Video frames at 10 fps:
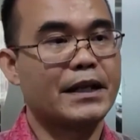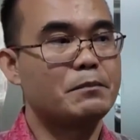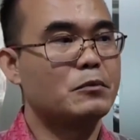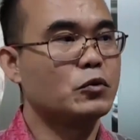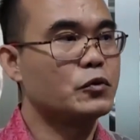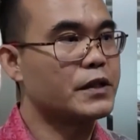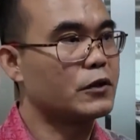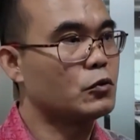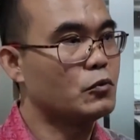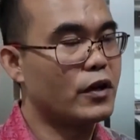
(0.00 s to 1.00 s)
selain
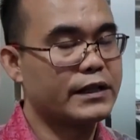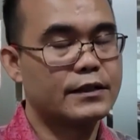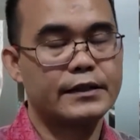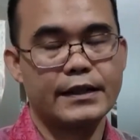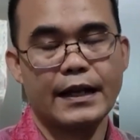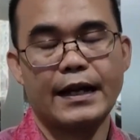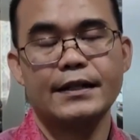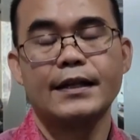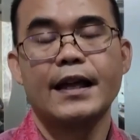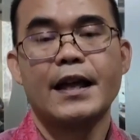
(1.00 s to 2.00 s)
daripada pemutusan hubungan
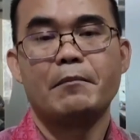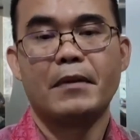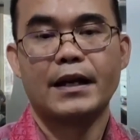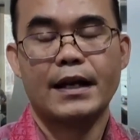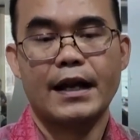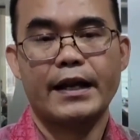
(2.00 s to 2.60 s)
kerja,